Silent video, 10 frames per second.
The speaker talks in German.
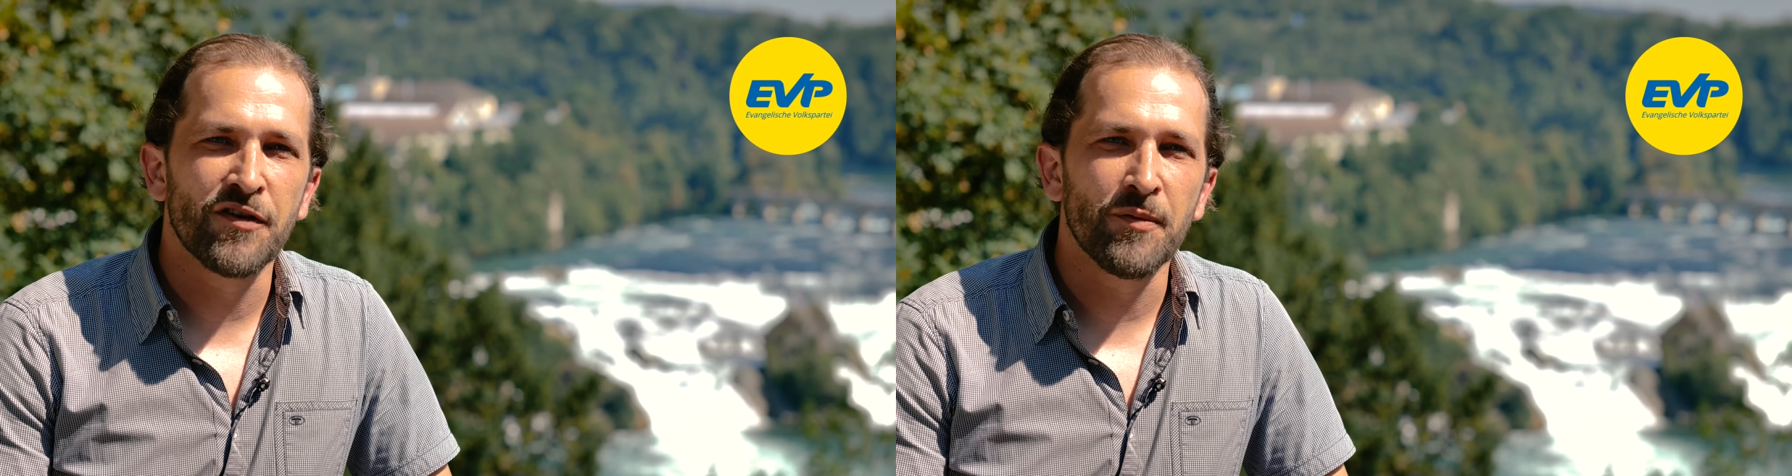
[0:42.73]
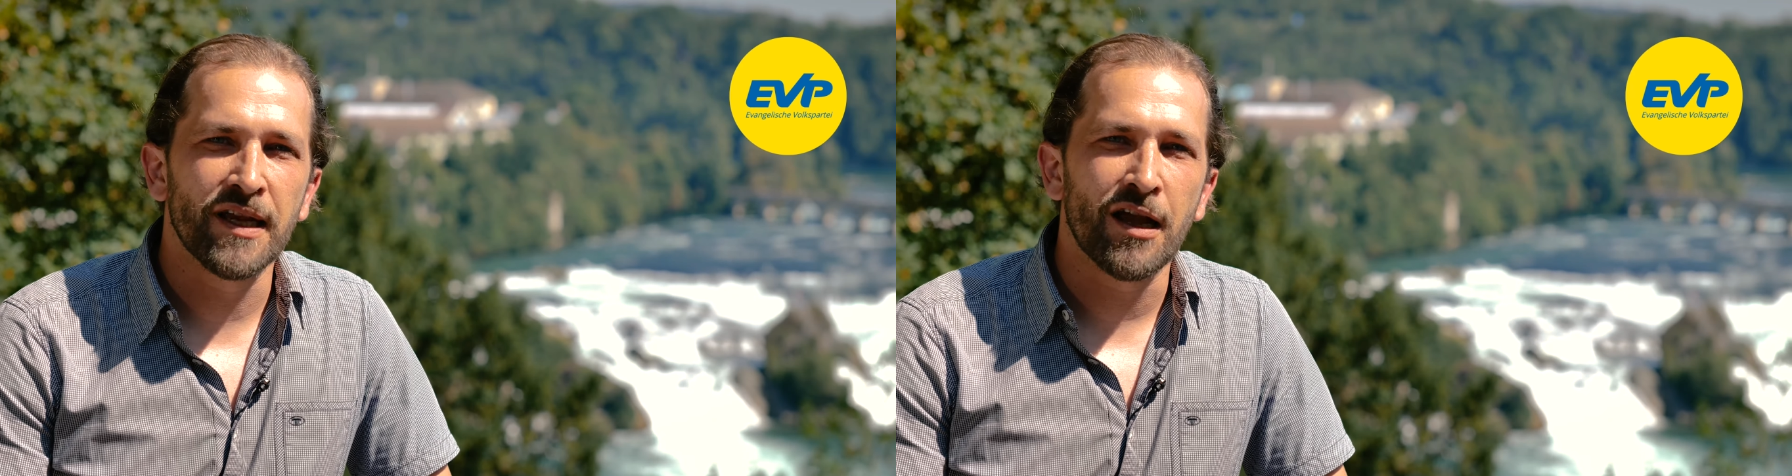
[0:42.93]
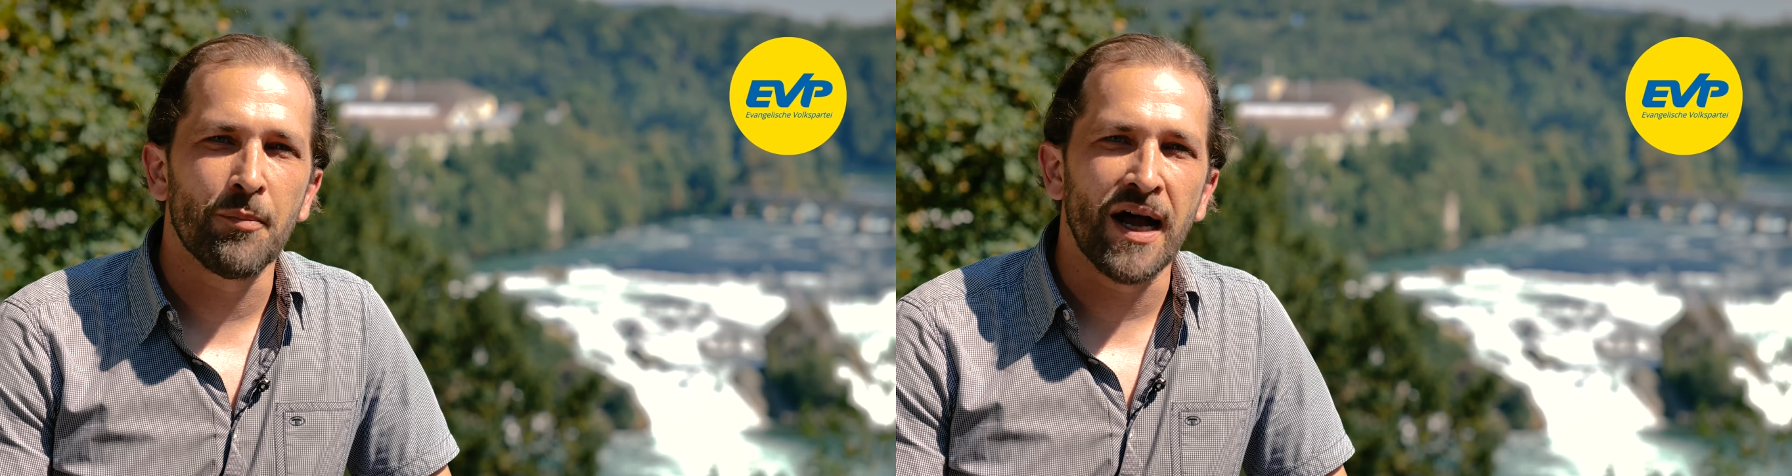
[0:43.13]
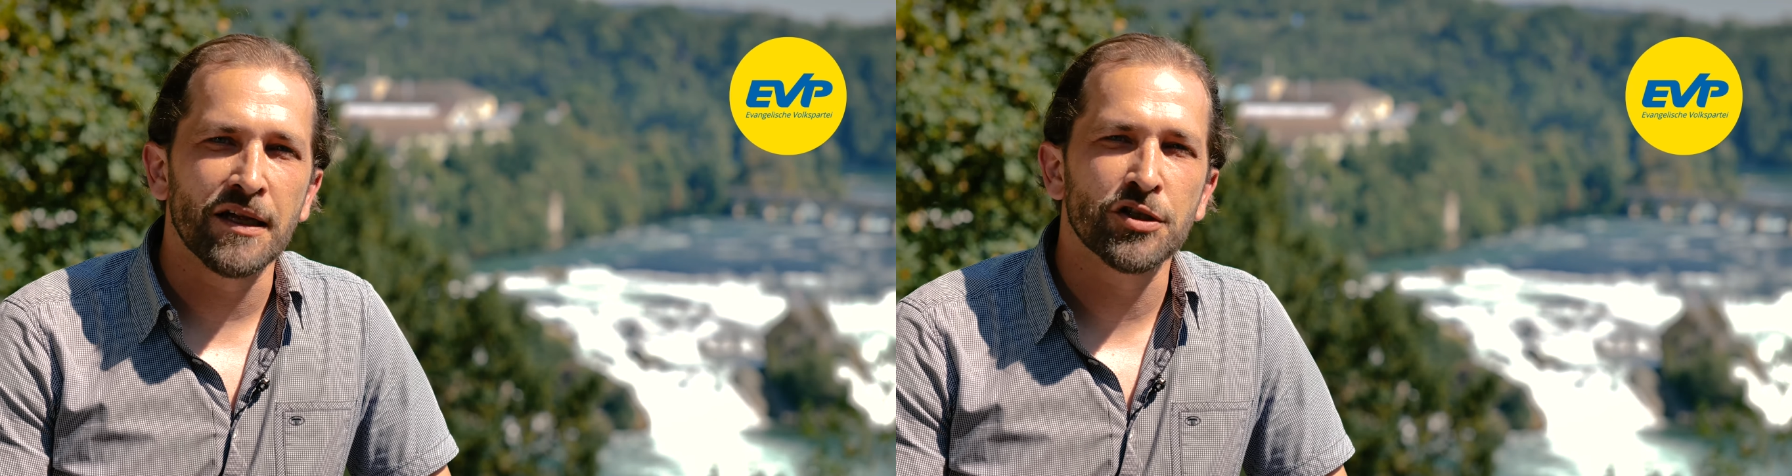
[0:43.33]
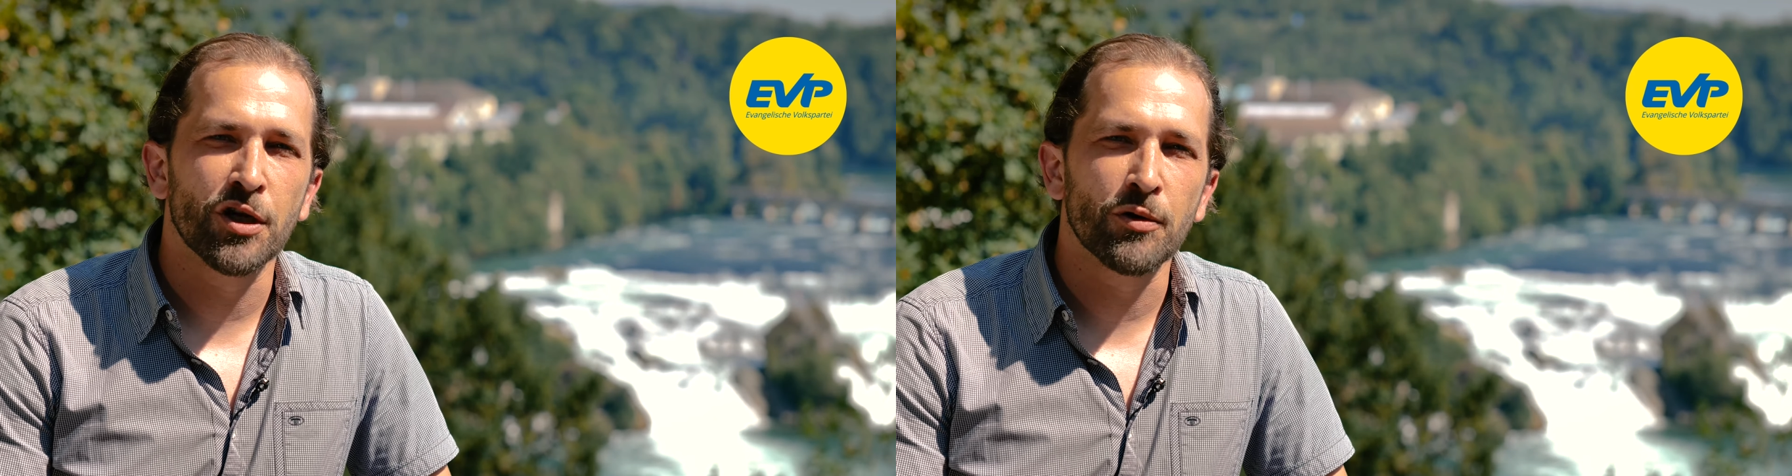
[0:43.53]
für mich am
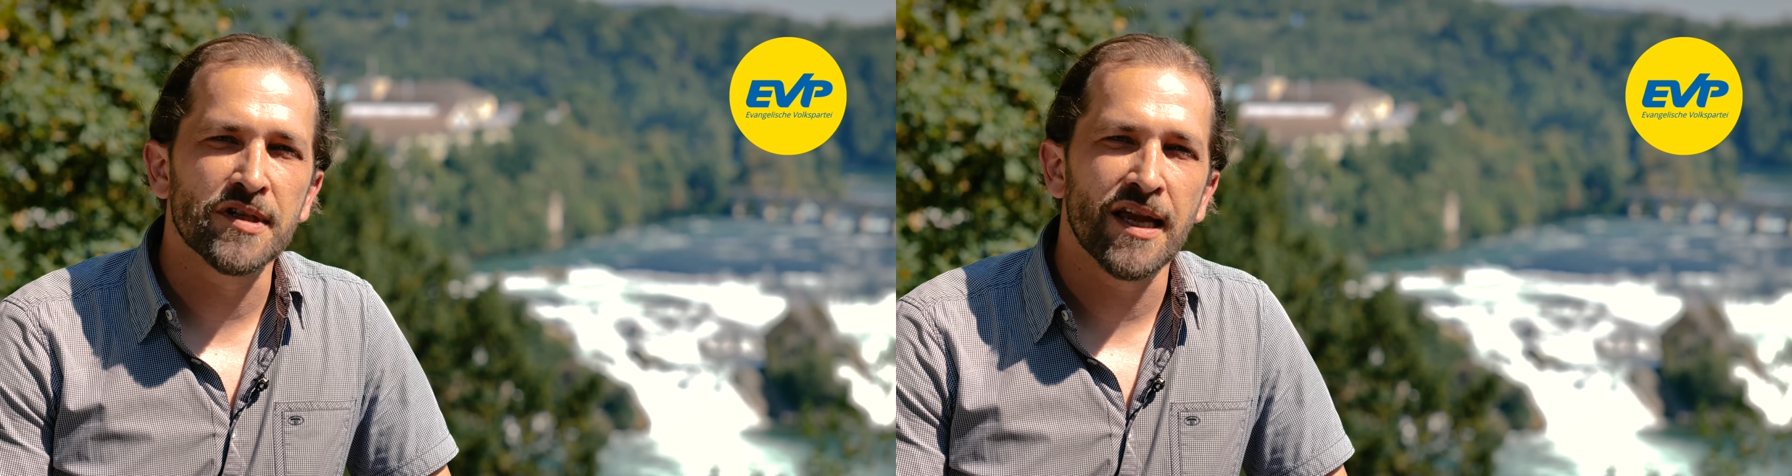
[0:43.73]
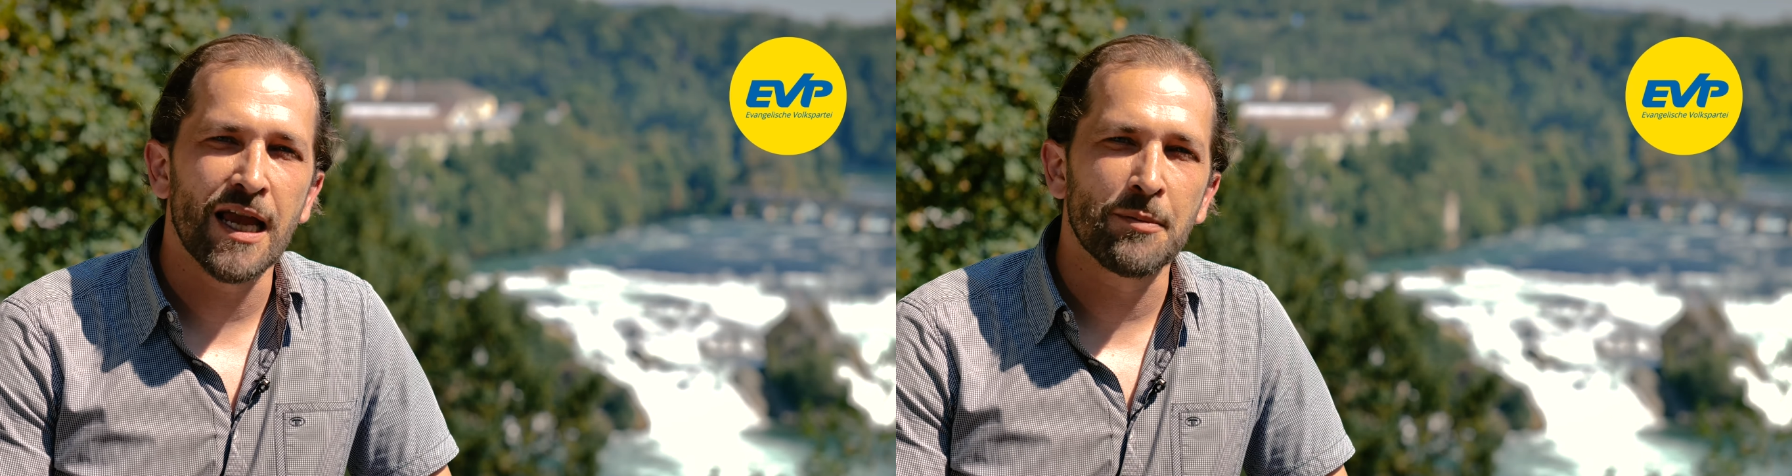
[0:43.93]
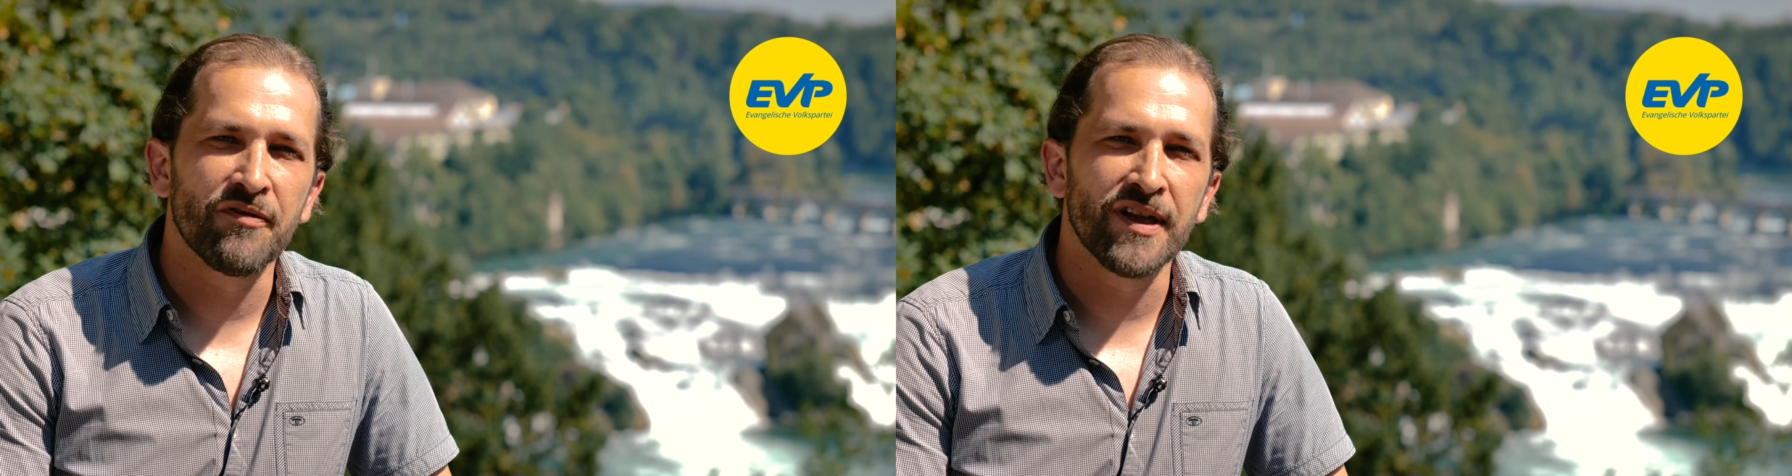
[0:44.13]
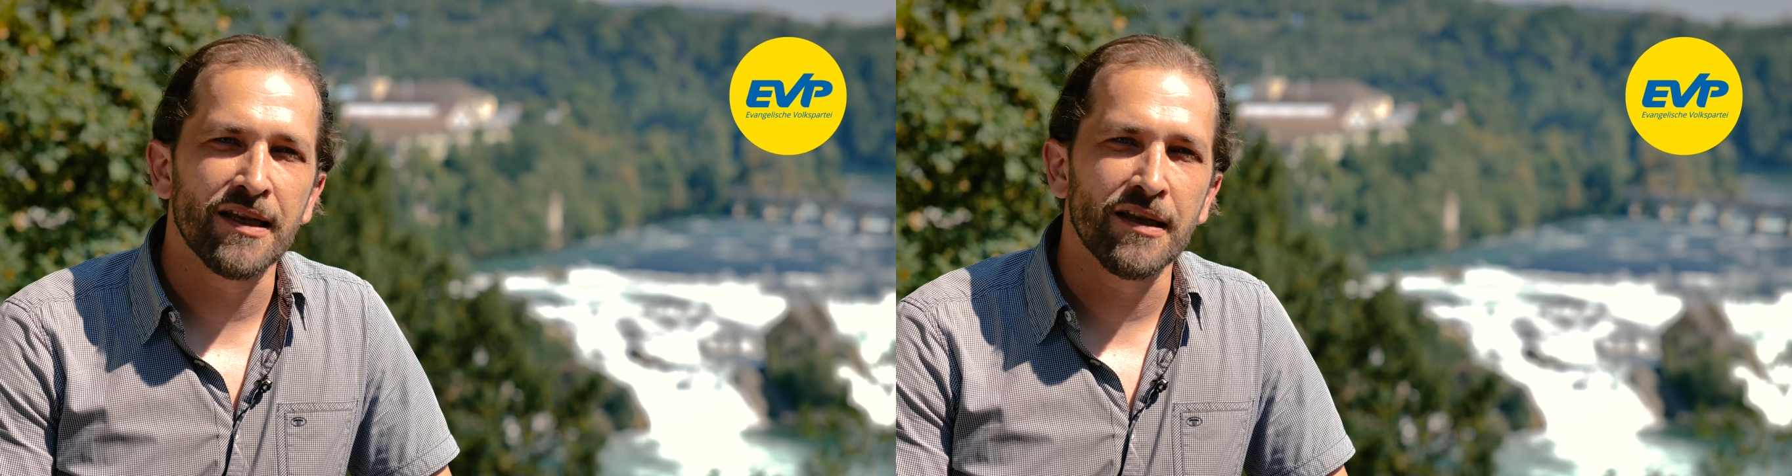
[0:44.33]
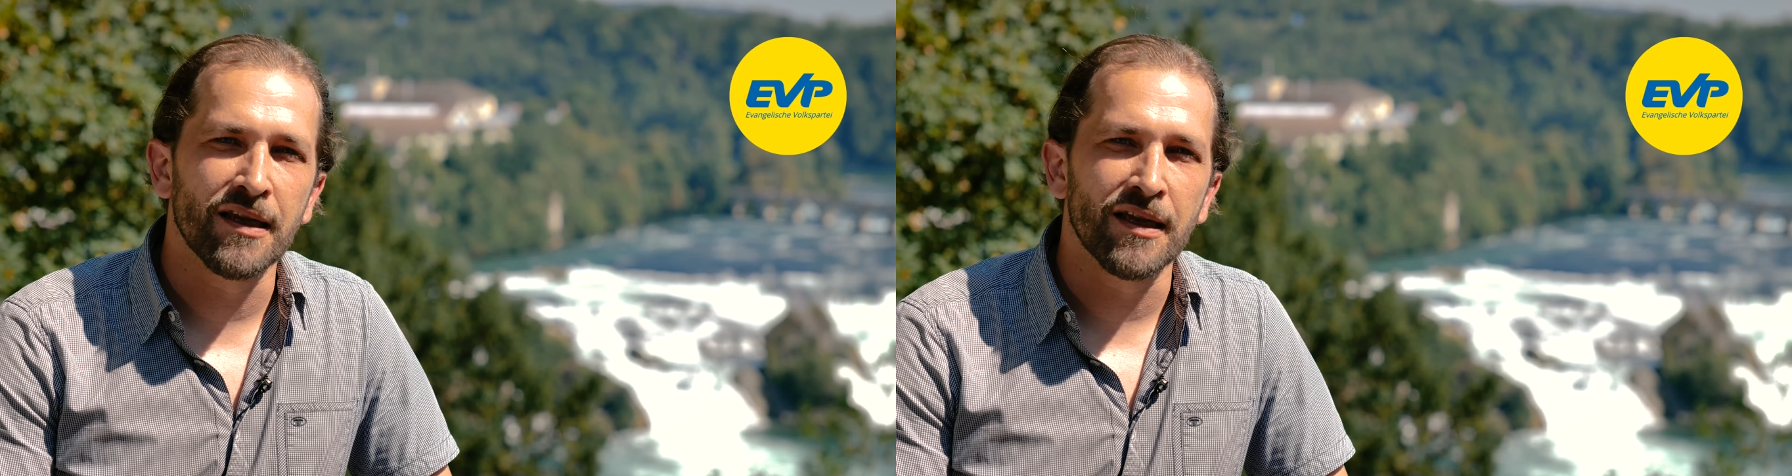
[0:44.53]
meisten herausheben,
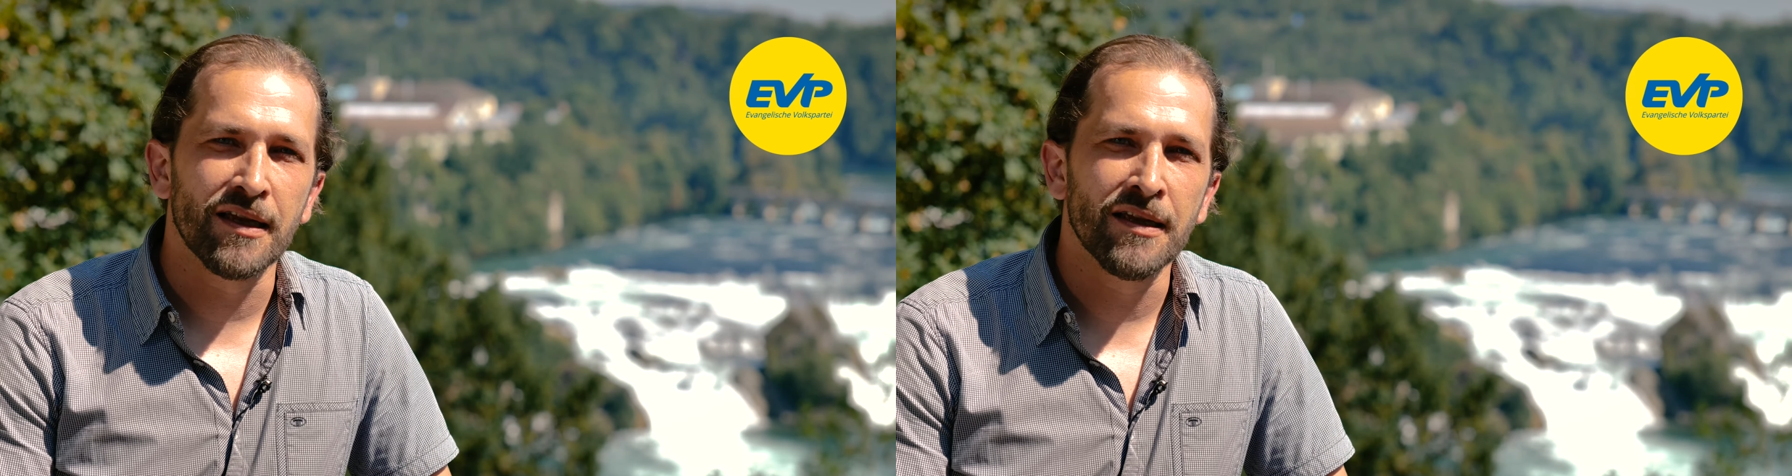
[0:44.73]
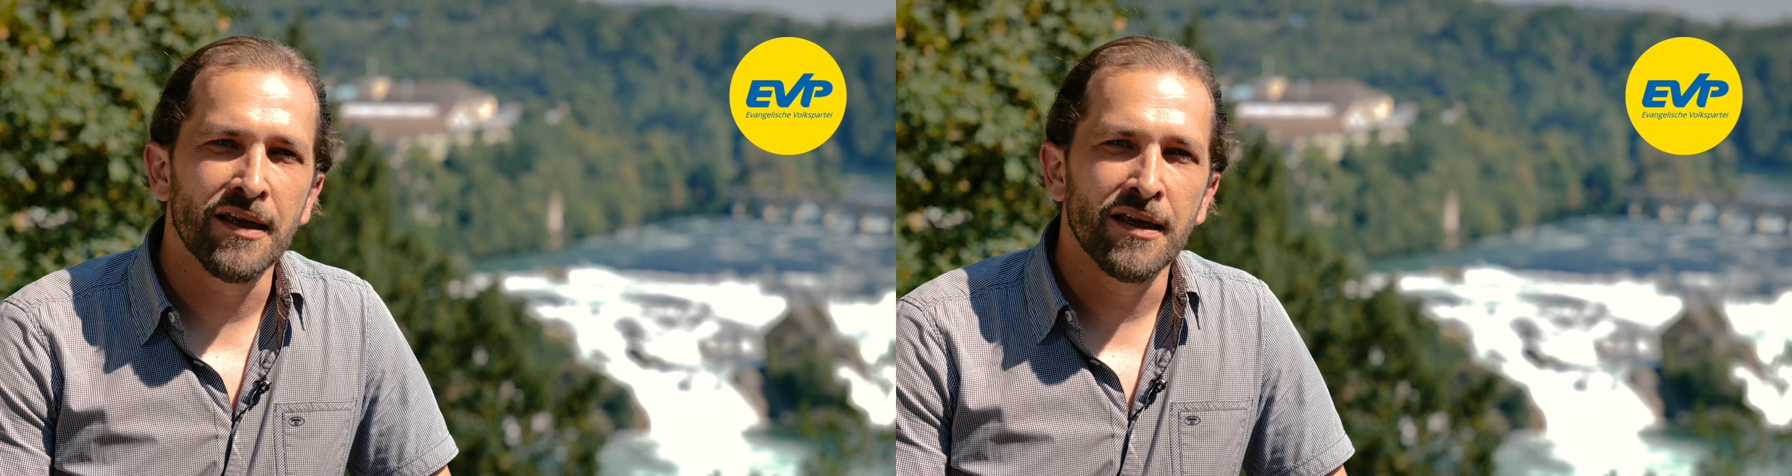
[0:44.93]
weil äh,